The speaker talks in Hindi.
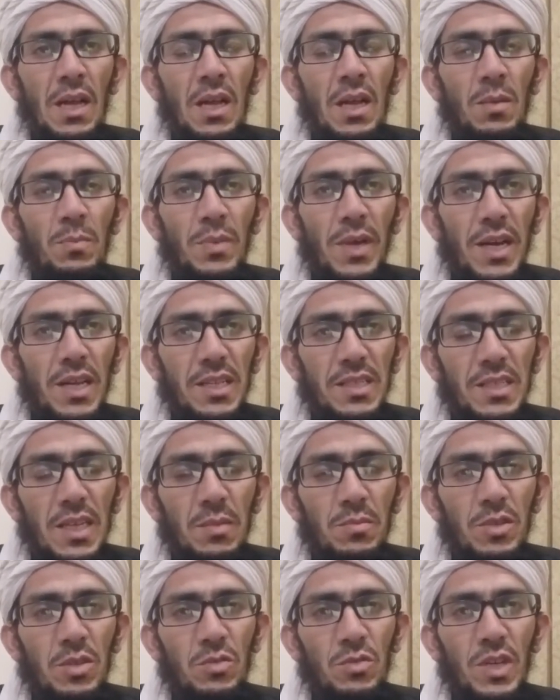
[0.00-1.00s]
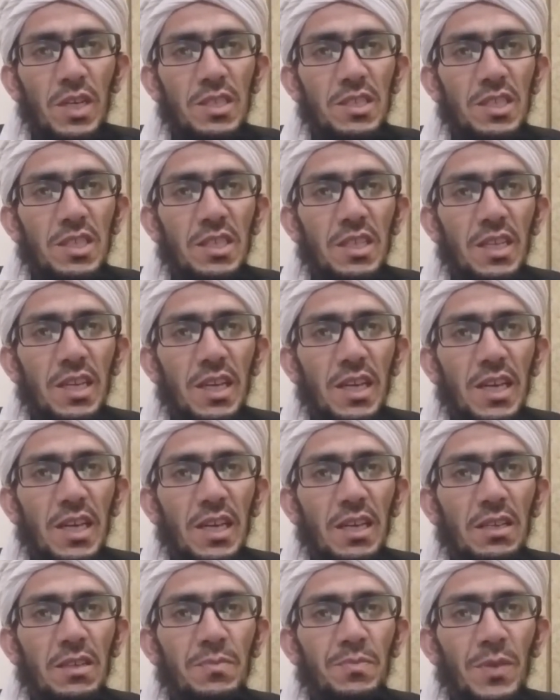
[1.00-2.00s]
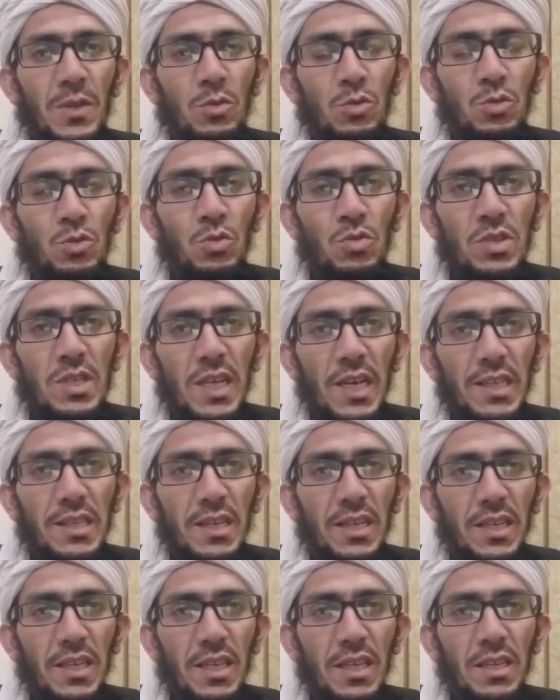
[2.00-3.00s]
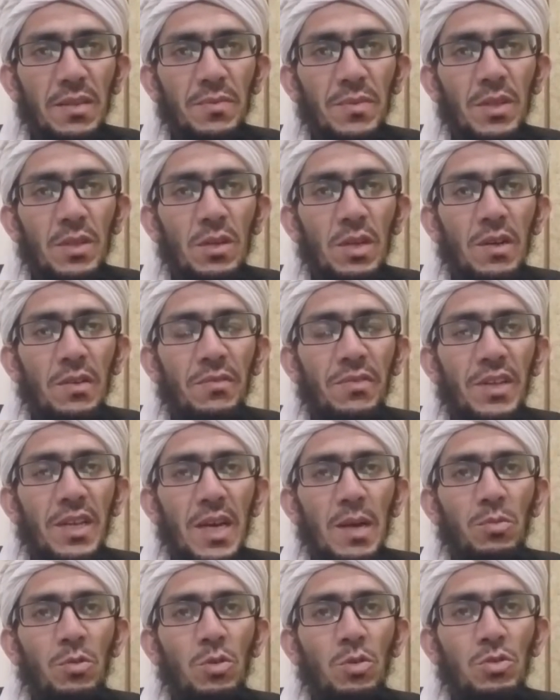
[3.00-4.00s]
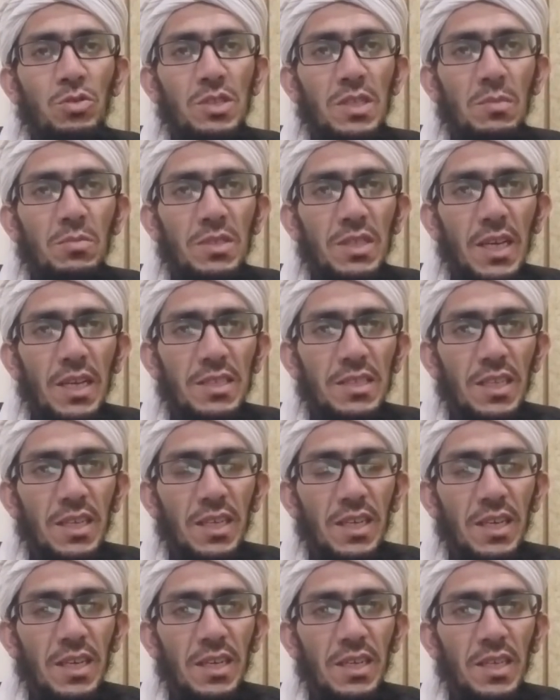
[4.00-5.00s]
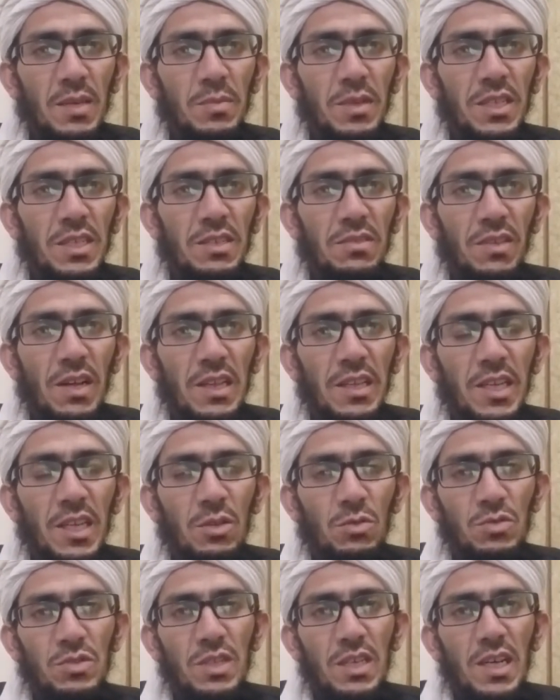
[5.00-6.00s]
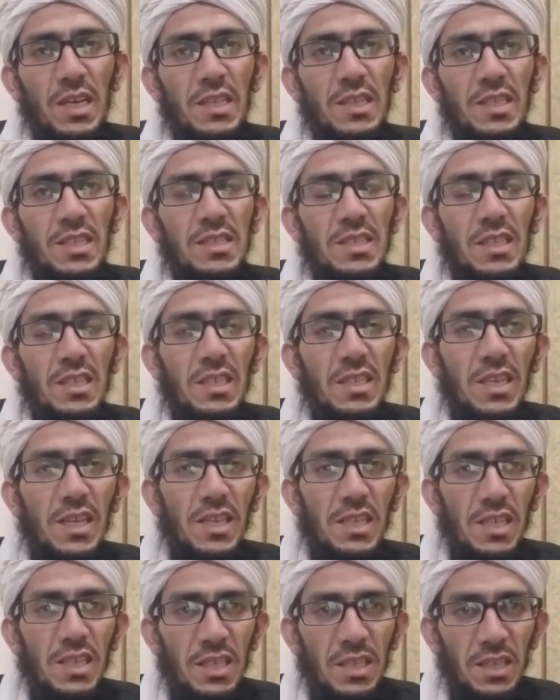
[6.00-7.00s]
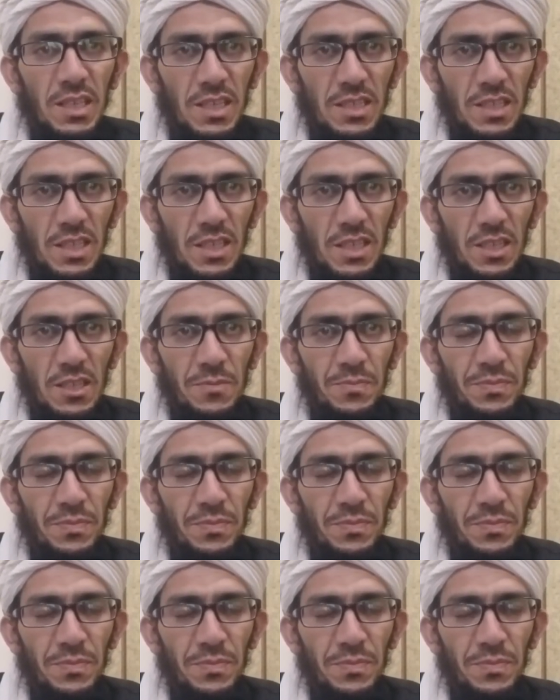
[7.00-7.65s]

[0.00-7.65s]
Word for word: प्यारे सामीन नाजरीन एक असूल याद रखें फिर आपको ख़ुद समझ आ जाएगा कि बेटी वालदेन को ज़क़़त दे सकती है या नहीं दे सकती